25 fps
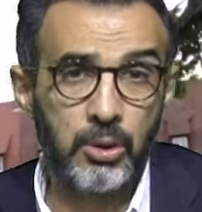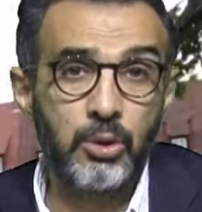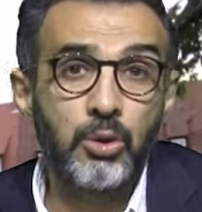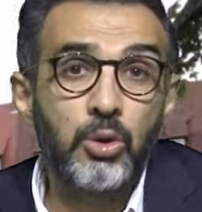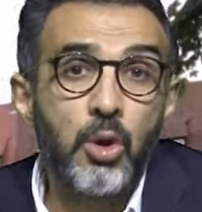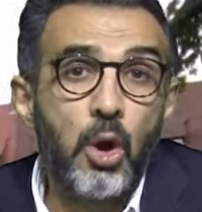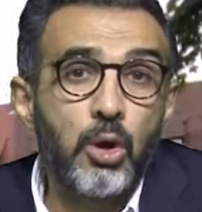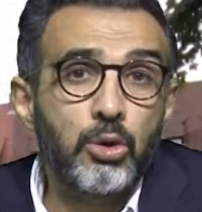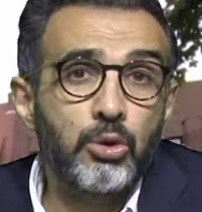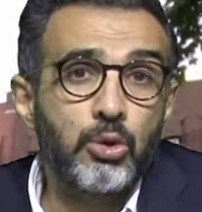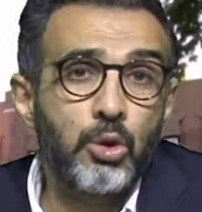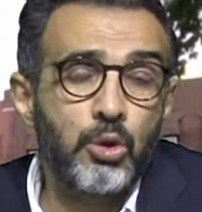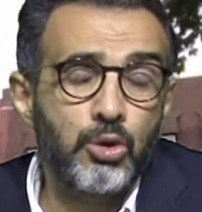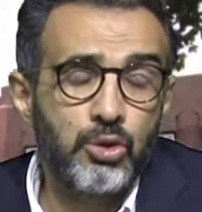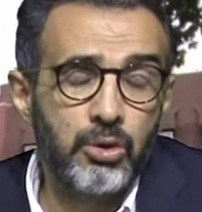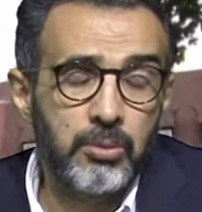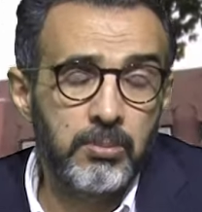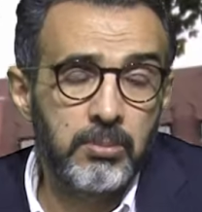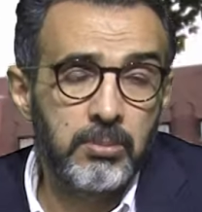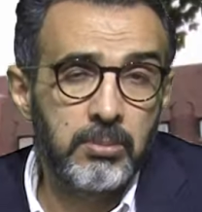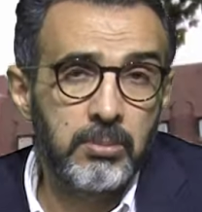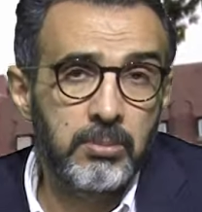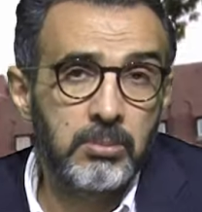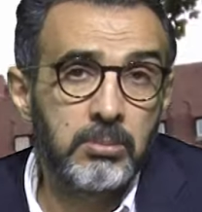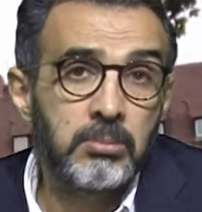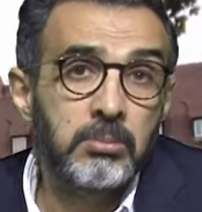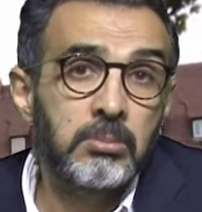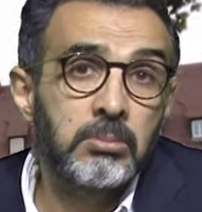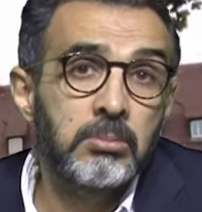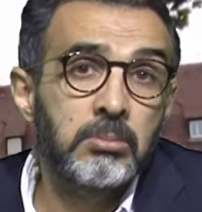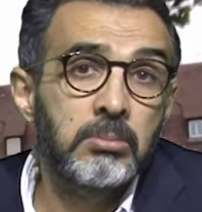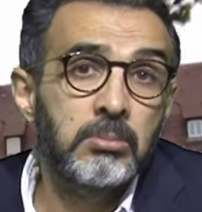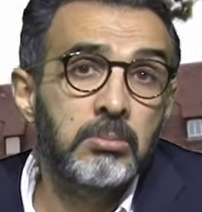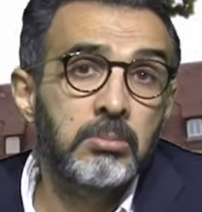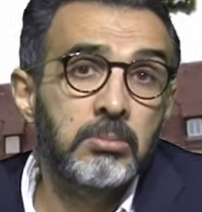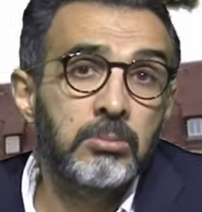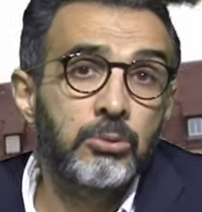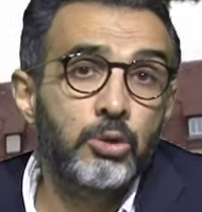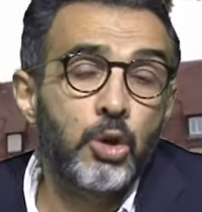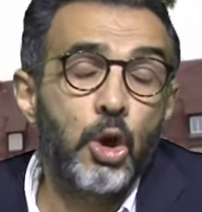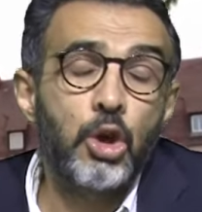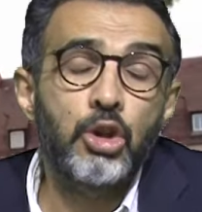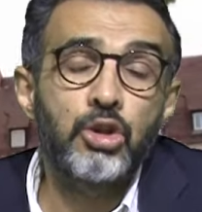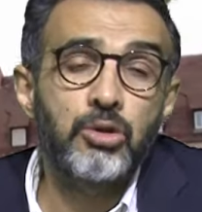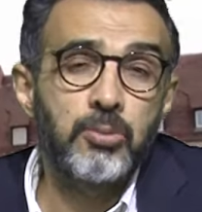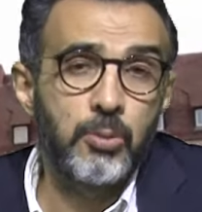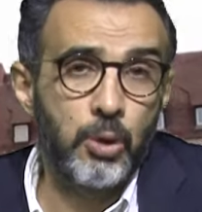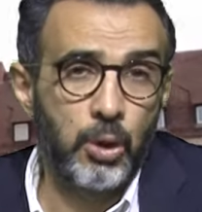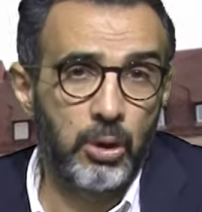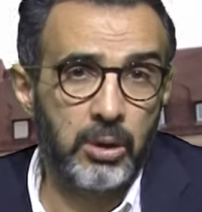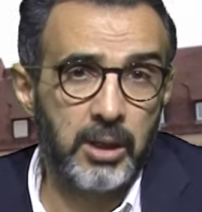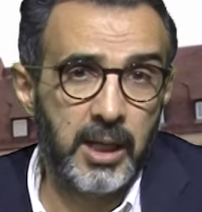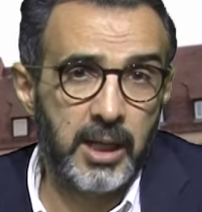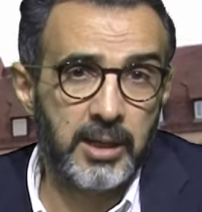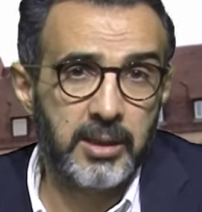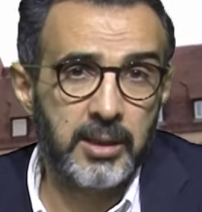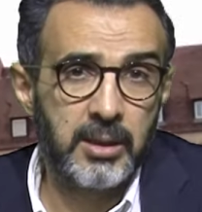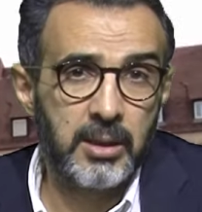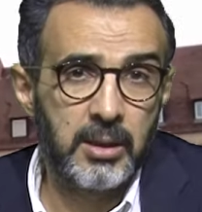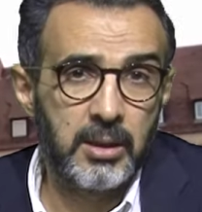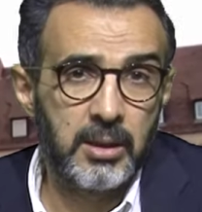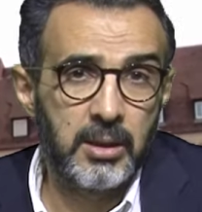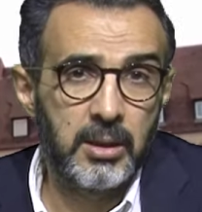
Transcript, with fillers: Yok çözüm. Çözmüyorlar.